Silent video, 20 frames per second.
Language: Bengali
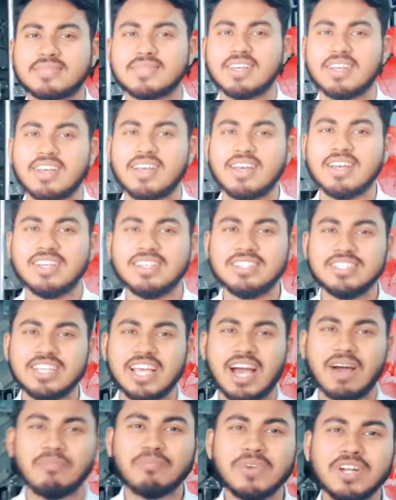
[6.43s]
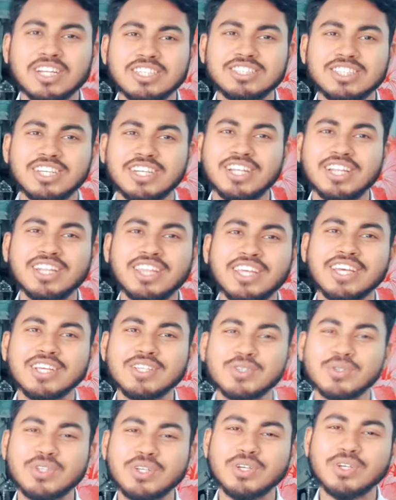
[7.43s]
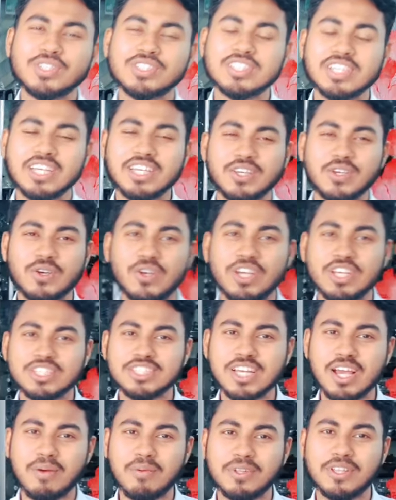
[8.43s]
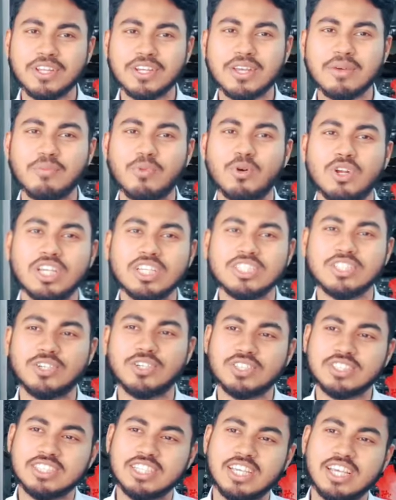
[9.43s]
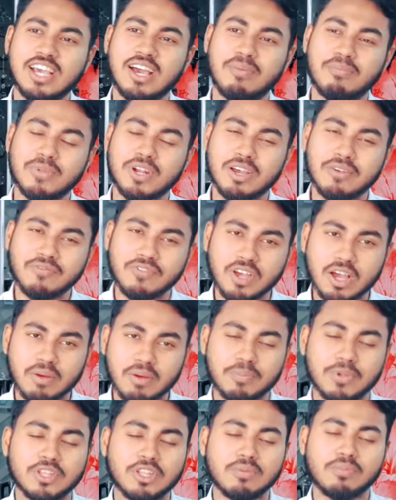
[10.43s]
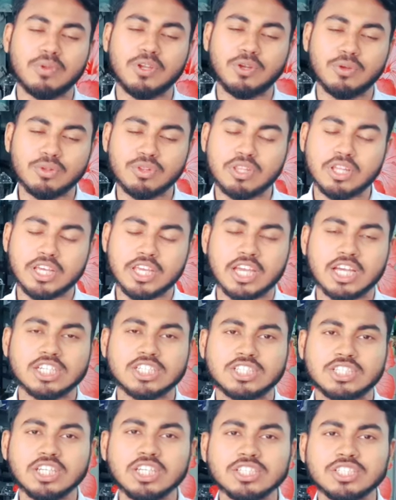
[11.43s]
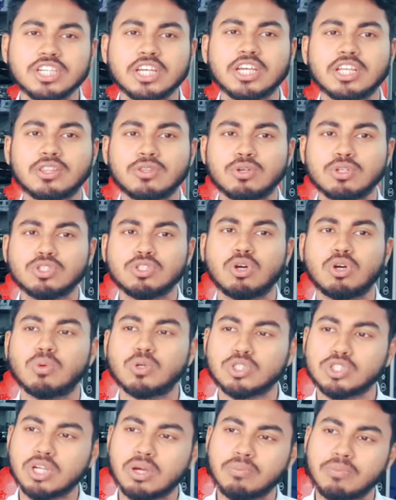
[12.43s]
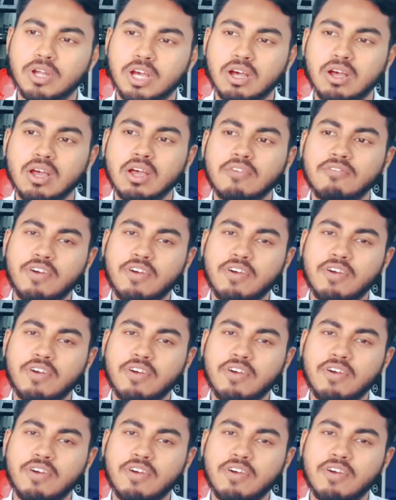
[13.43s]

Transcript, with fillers: আর যে আপনার চ্যানেল থেকে যদি হচ্ছে কেউ এসে আমাদেরকে বলে যে হচ্ছে আমরা আপনাদের ভিডিও দেখে আসছি সেক্ষেত্রে হচ্ছে অবশ্যই আমরা